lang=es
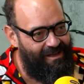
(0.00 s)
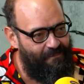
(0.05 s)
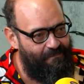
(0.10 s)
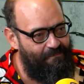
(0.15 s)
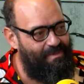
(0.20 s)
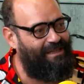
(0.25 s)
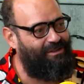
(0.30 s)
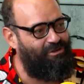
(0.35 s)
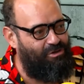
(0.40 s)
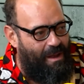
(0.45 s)

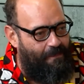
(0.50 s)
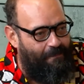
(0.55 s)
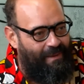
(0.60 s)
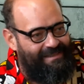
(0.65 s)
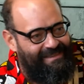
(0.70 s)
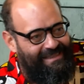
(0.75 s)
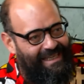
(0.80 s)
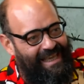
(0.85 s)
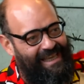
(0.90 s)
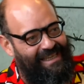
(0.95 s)
viendo una
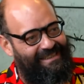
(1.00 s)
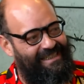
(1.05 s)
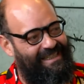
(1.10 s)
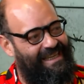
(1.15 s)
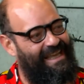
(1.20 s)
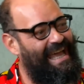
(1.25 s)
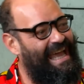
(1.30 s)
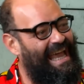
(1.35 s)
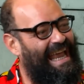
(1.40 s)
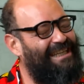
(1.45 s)
pantalla de
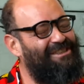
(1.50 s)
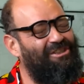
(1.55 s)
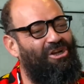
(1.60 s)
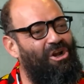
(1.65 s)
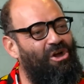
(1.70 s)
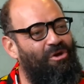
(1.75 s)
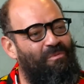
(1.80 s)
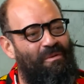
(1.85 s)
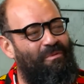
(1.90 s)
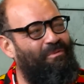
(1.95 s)
cine. eso
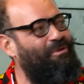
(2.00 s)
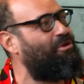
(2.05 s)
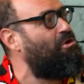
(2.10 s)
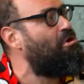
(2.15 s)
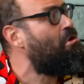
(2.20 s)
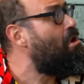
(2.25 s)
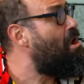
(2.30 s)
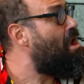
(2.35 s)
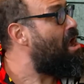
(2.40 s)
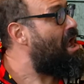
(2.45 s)
lo he vivido yo.